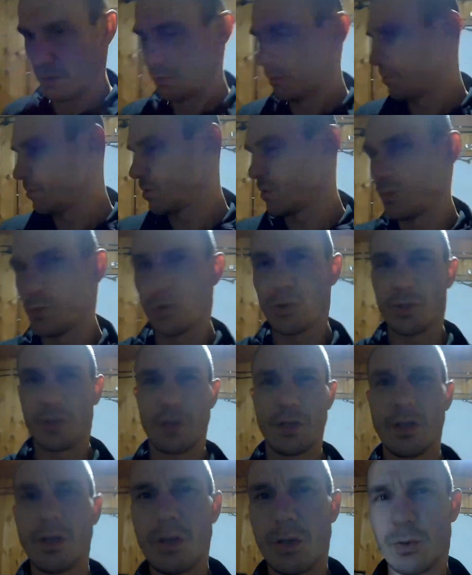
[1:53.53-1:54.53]
Возможно,
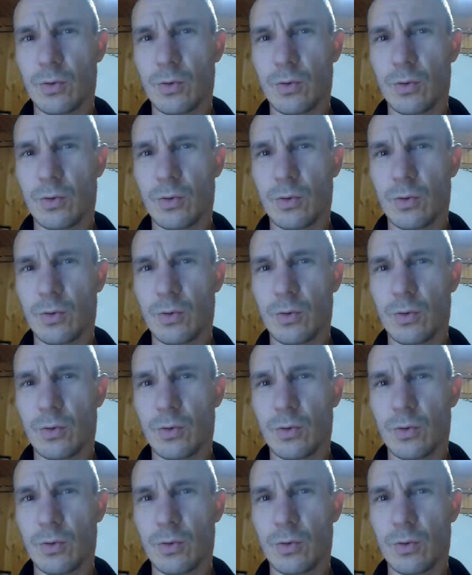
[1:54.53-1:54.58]
я их